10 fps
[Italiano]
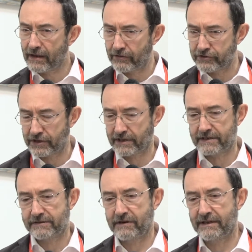
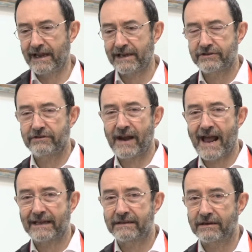concentrazione di acido
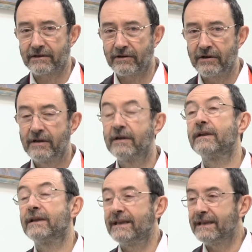lattico,
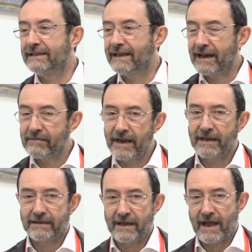
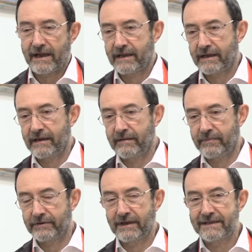idealmente anche eh,
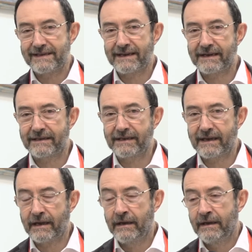potenza
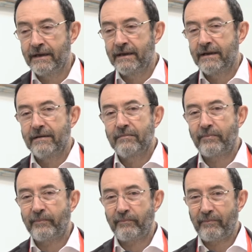critica,
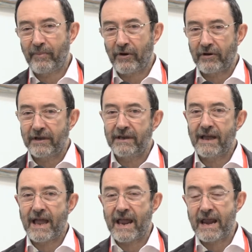poi
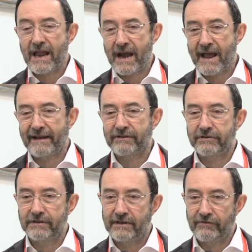è in
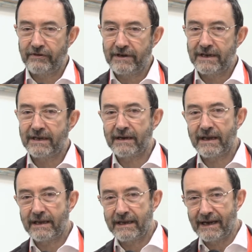grado di
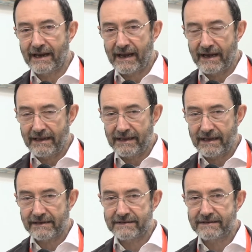definire
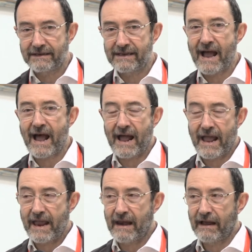
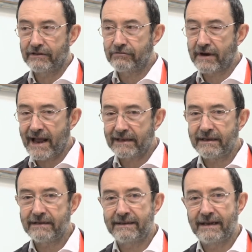l'intensità e la
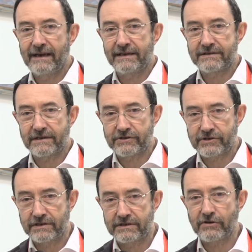durata
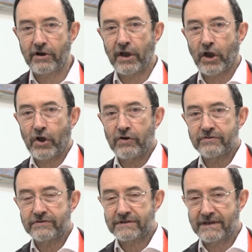dell'esercizio che
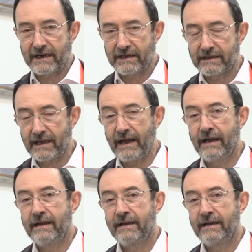consenta